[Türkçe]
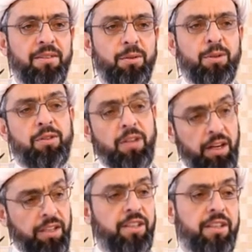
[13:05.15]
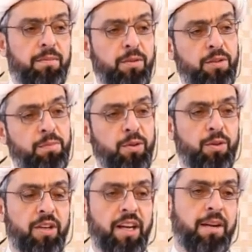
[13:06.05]
öz tanıdığımız
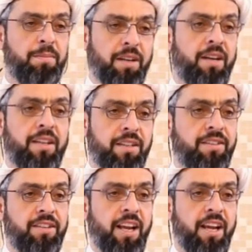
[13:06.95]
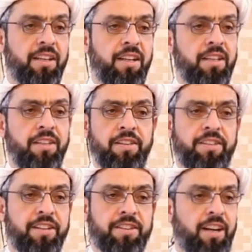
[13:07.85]
büyüklere bakar isek,
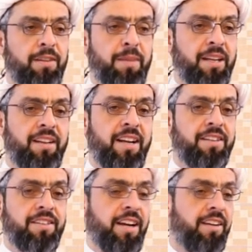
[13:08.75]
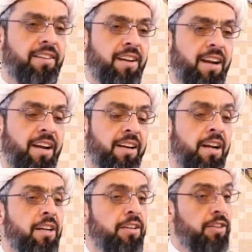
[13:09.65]
nice zahmetler çektiler,
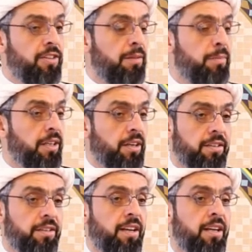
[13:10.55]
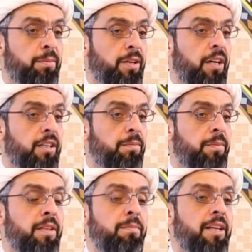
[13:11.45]
nice miraslar bırakıp,
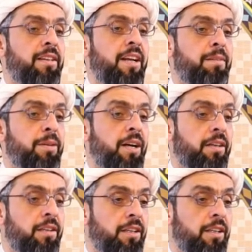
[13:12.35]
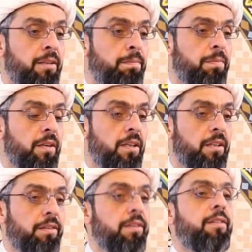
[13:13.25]
nimetler bırakıp
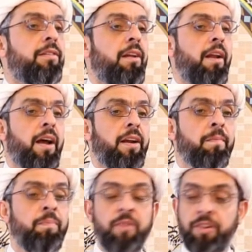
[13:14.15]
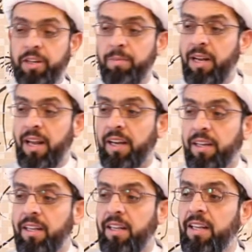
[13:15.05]
gittiler.
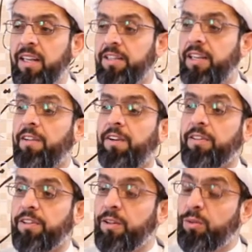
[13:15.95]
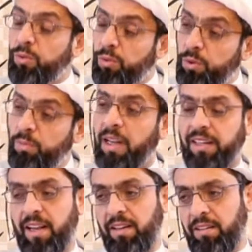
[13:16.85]
Kimileri sefasını
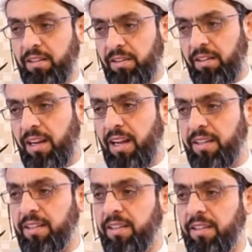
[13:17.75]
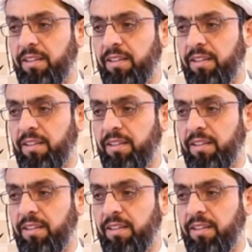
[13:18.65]
sürmeden gittiler.